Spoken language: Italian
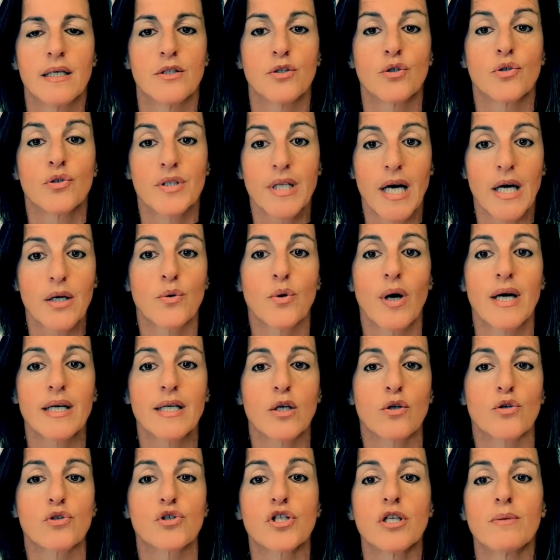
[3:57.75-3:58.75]
non danno anche
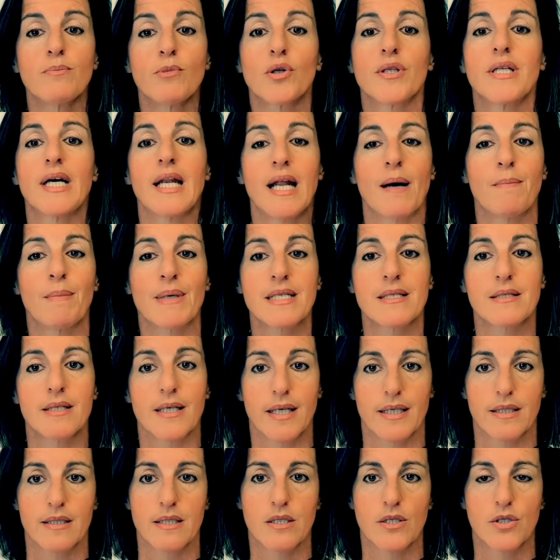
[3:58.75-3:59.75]
lo stimolo della
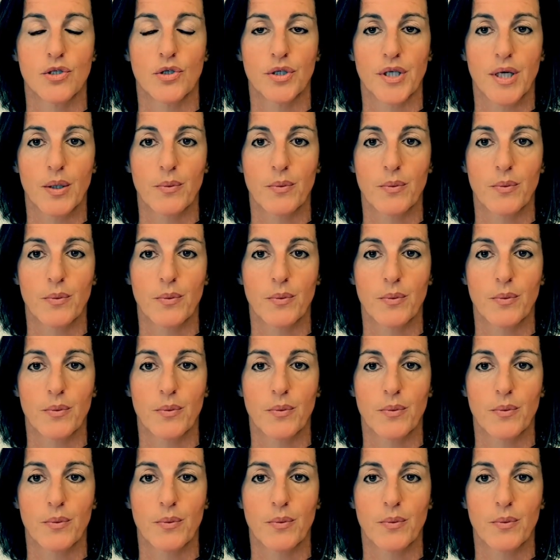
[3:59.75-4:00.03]
masticazione,